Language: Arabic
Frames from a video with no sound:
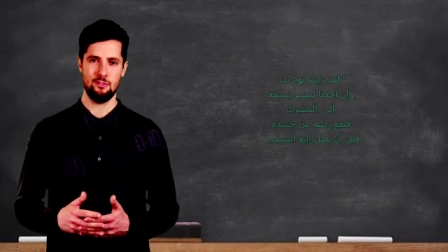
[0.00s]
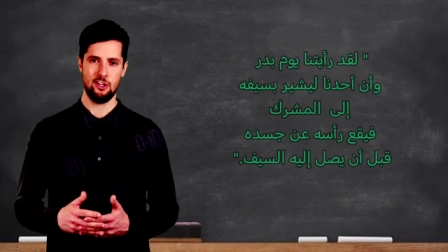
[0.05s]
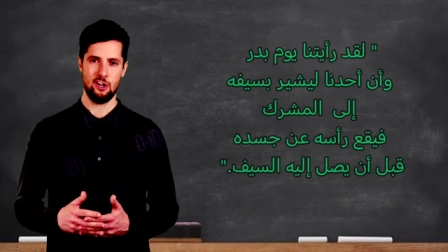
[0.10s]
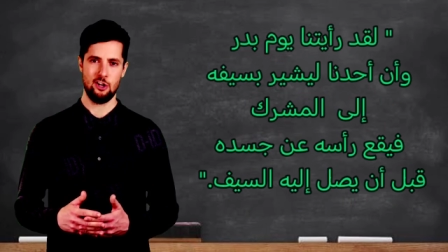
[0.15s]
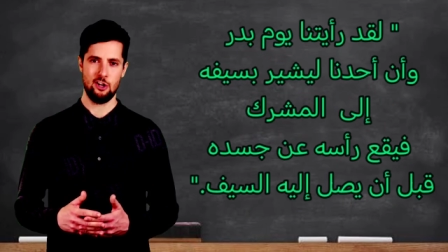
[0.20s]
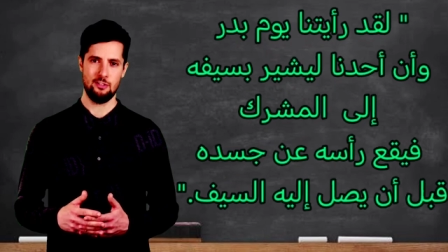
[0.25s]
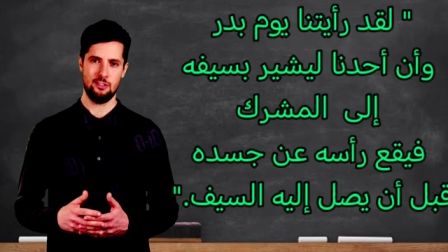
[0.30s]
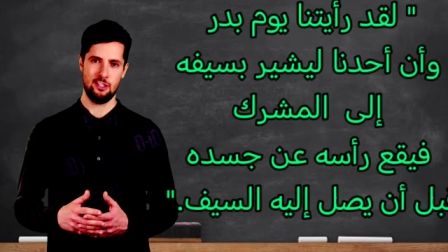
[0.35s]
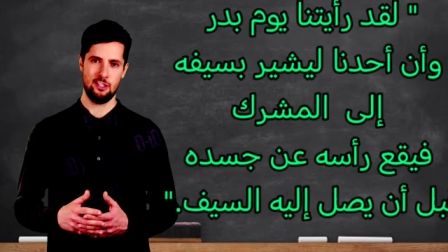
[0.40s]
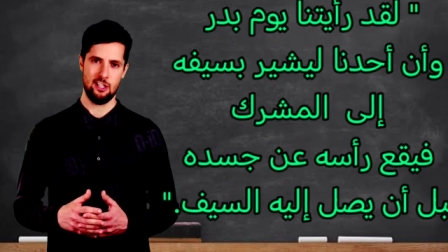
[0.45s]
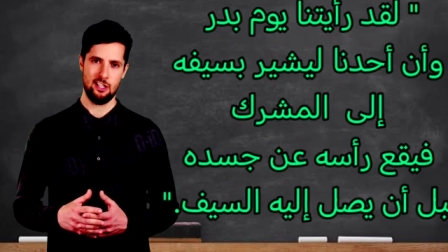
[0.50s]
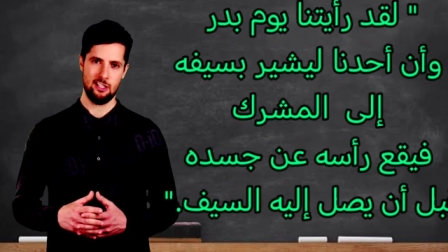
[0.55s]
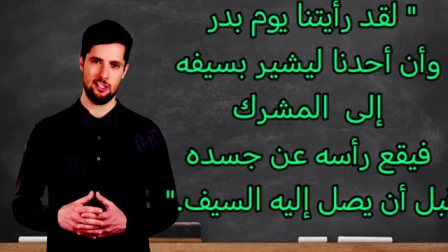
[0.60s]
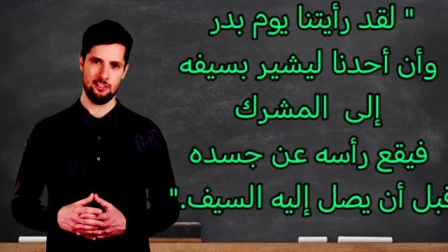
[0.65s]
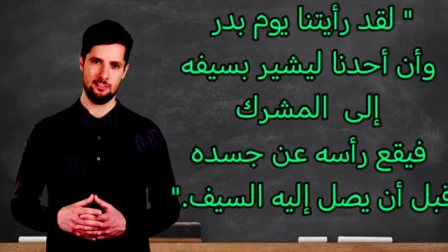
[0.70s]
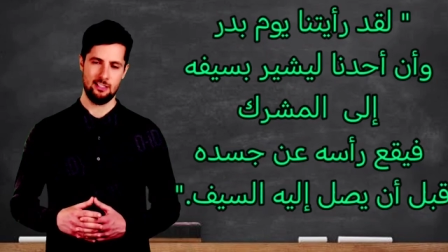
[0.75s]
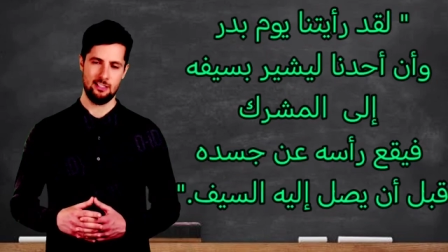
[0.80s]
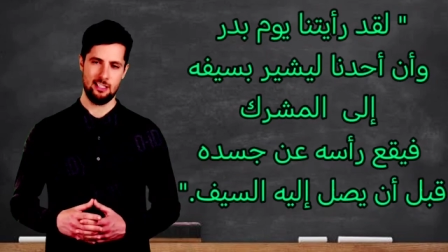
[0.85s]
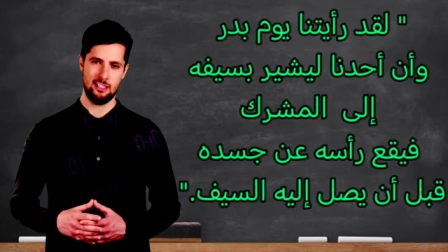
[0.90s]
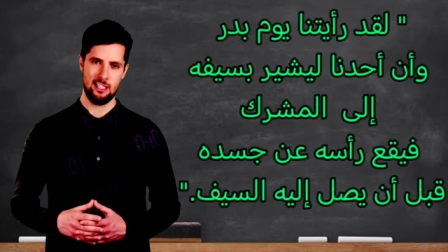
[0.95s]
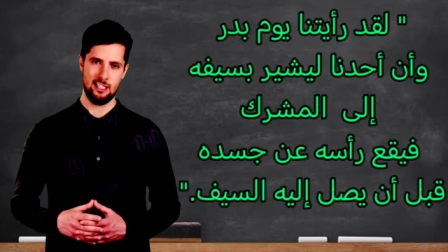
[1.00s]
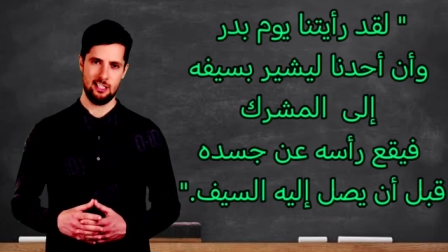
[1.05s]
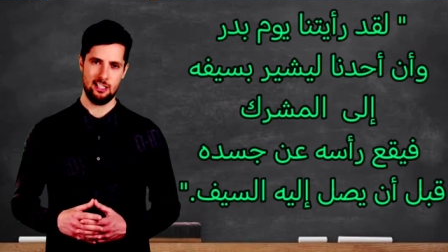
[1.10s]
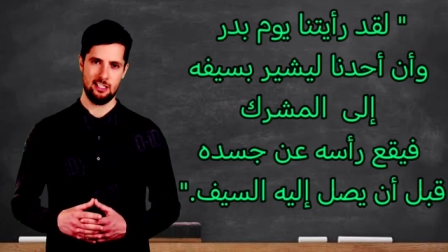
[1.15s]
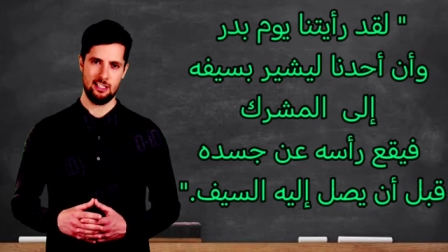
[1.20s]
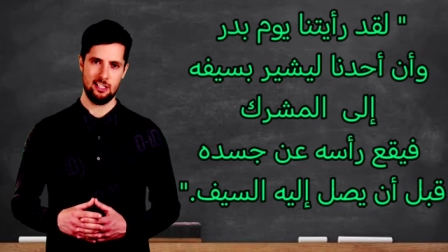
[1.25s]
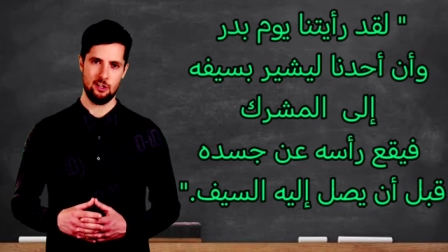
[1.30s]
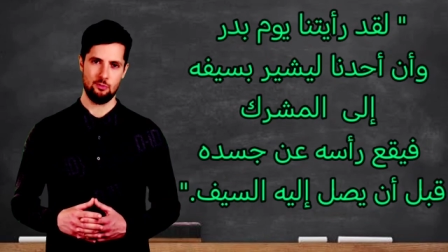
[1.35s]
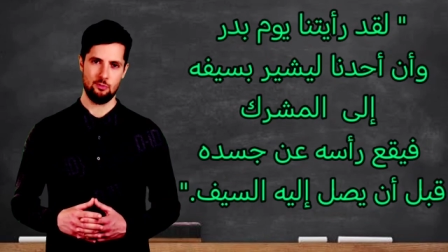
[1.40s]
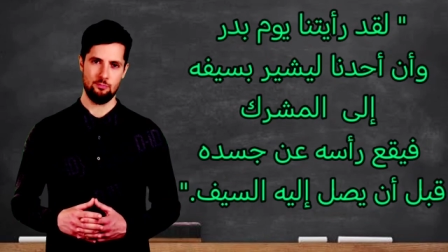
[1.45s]
لقد
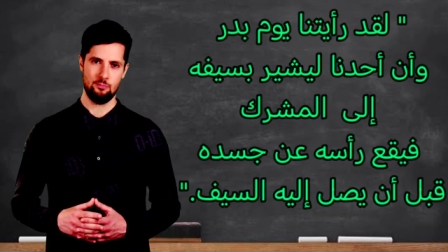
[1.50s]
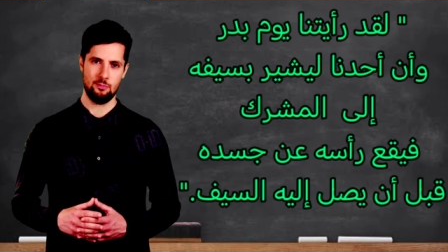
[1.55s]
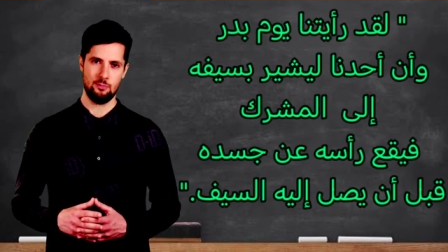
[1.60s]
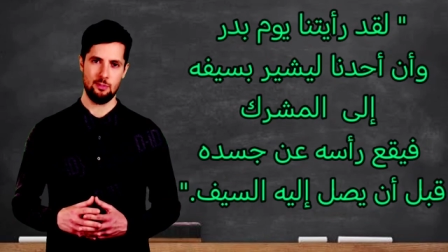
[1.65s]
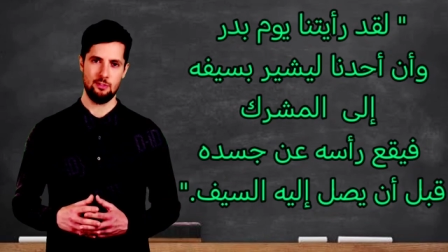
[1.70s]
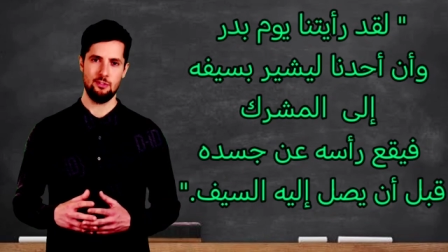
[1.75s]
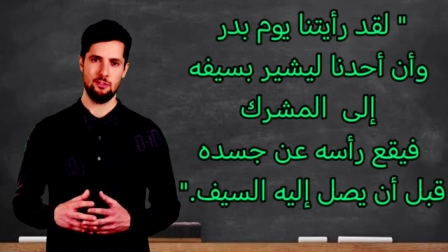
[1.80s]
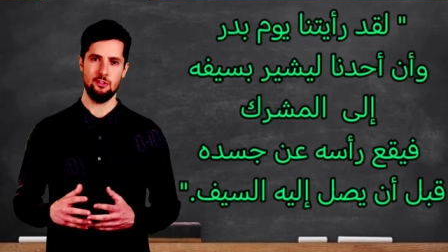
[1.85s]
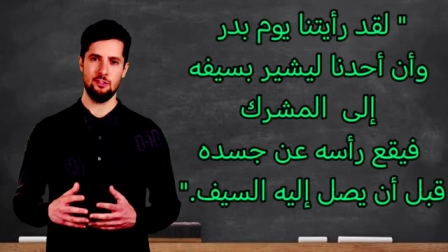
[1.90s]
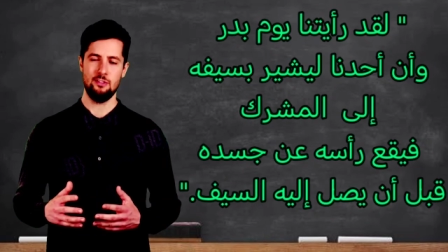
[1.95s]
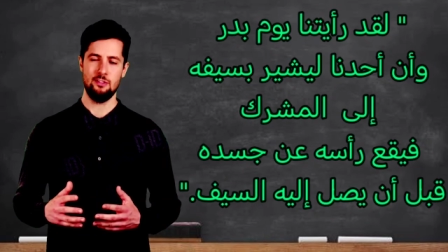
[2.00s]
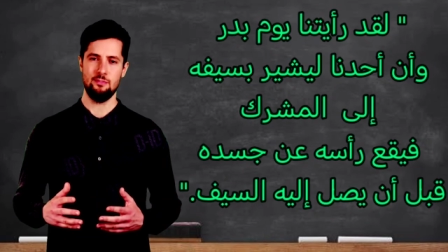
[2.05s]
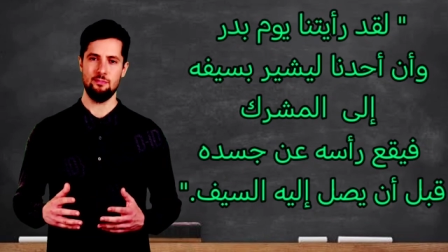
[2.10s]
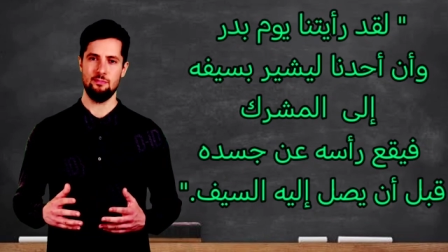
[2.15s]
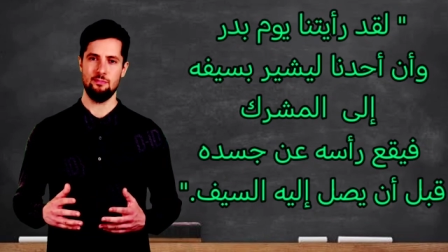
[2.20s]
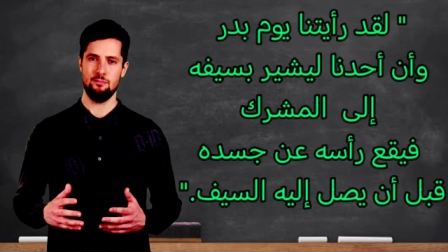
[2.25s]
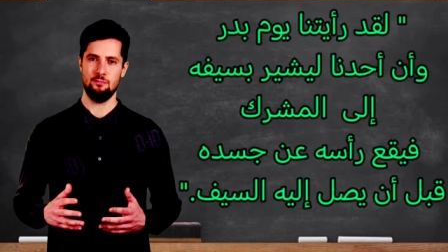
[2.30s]
رأيتنا يوم بدر